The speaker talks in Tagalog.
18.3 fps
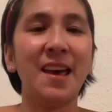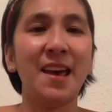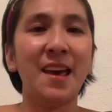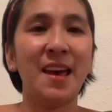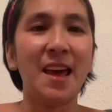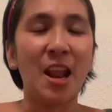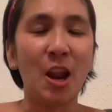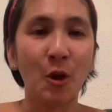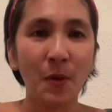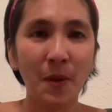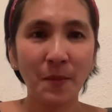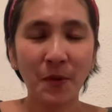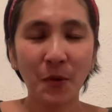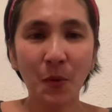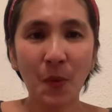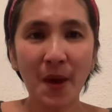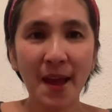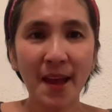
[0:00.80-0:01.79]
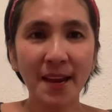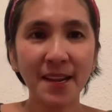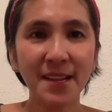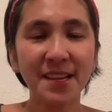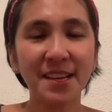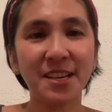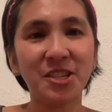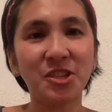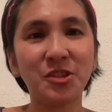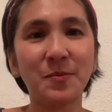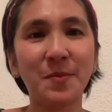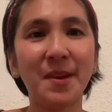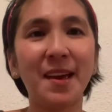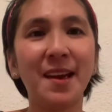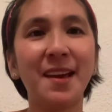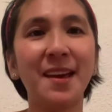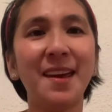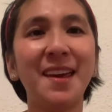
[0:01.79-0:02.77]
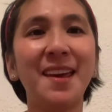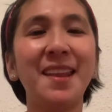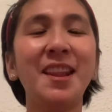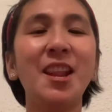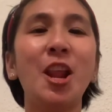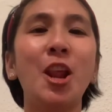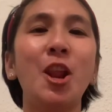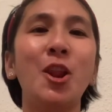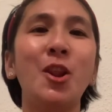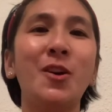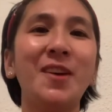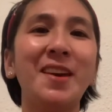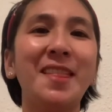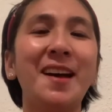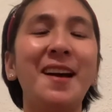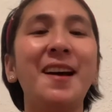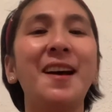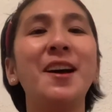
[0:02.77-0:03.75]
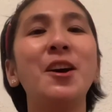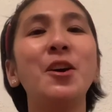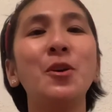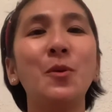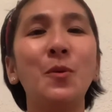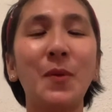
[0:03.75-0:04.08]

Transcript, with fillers: Hello everyone, it's me again, Loida.